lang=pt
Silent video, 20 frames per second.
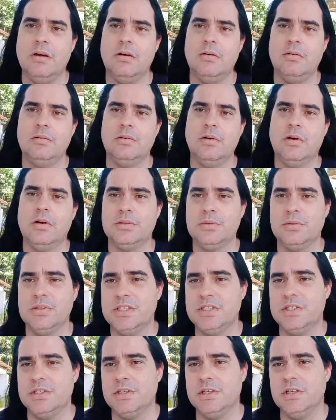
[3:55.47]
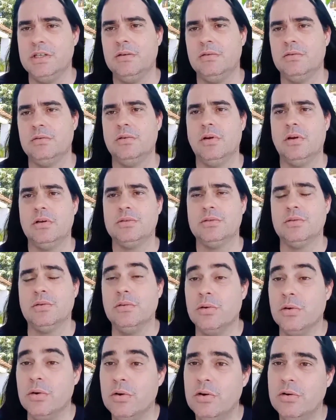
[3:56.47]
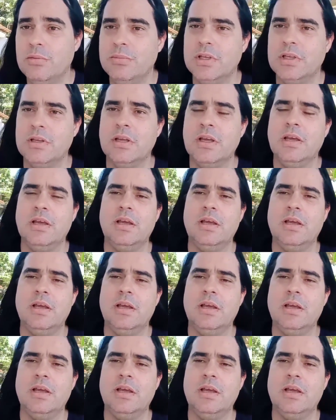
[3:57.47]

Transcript: o nosso estilo, o nosso nome,